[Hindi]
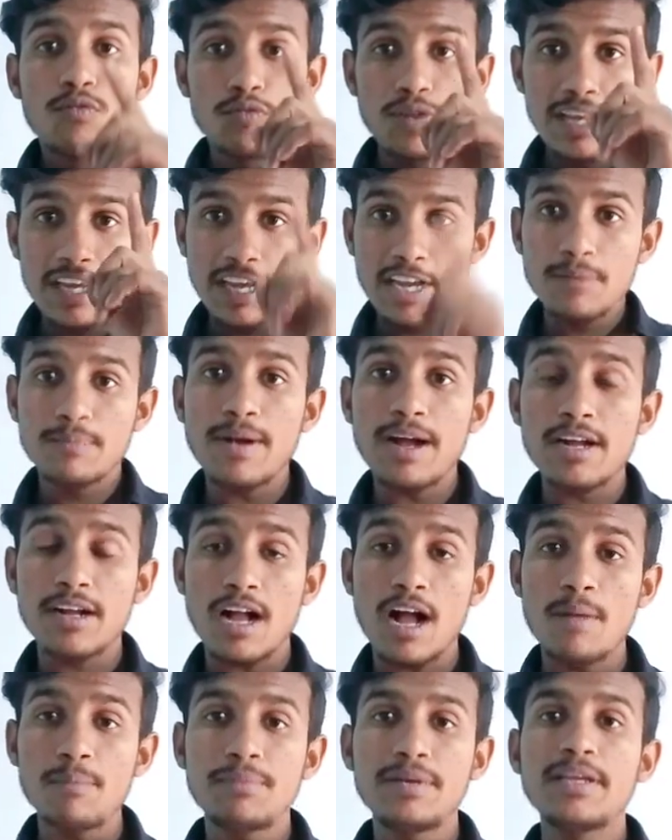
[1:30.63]
वे एक बार
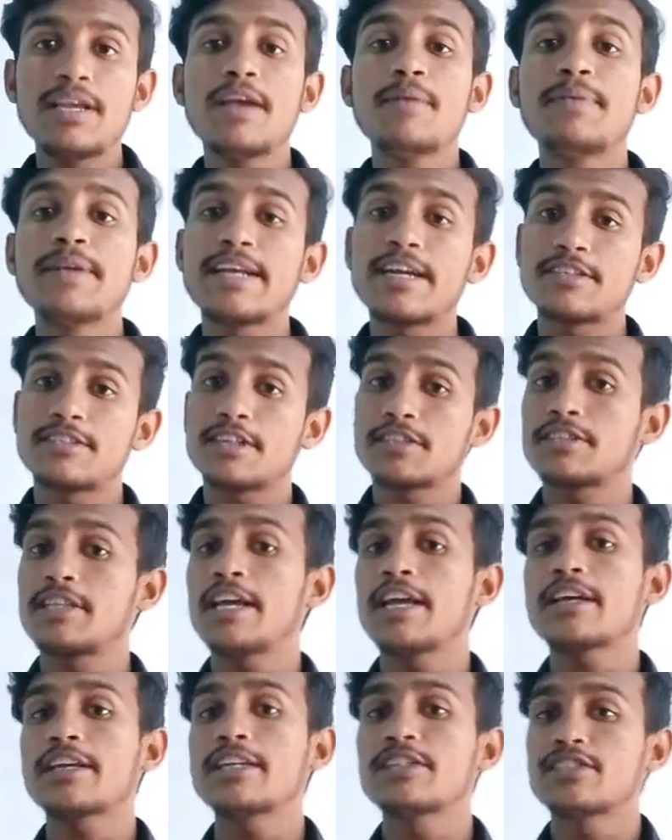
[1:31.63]
काम भी ये भी कर सकते
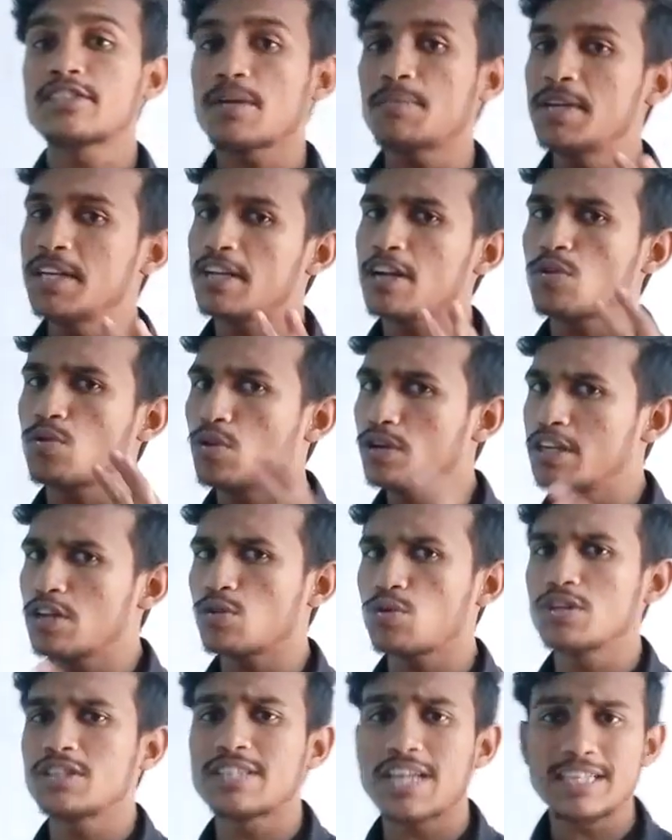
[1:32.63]
हैं कि सभी के कोई ना
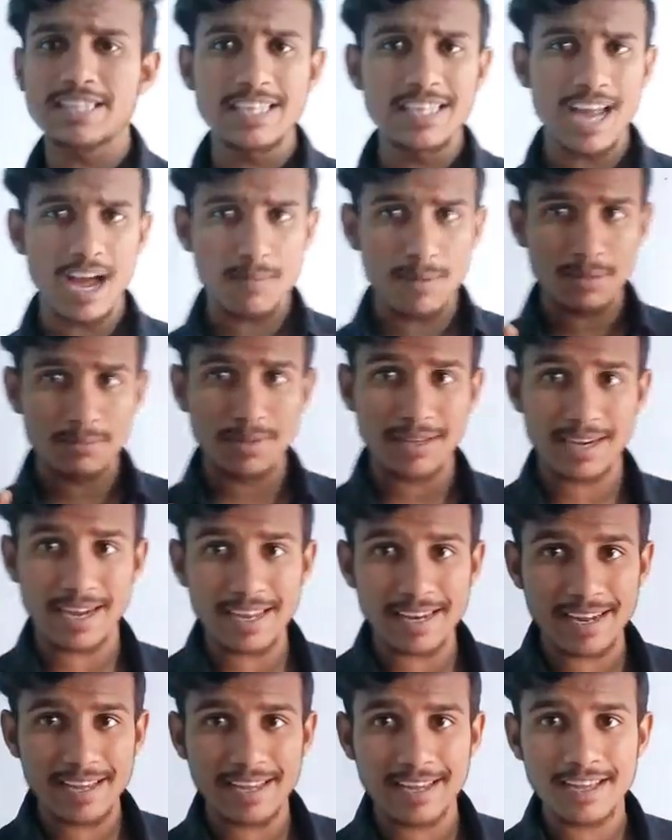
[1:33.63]
कोई साथी इलाहाबाद में
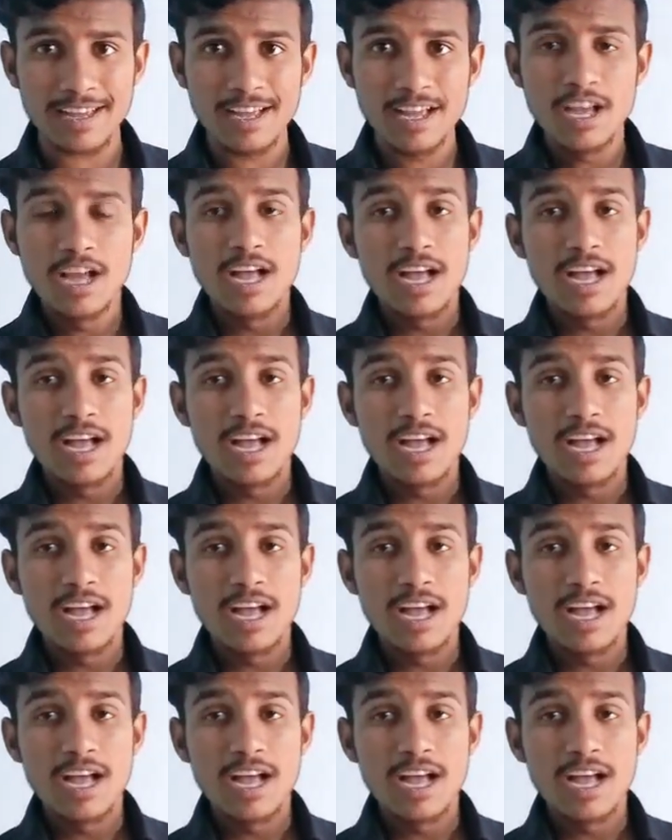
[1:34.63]
रह रहे हैं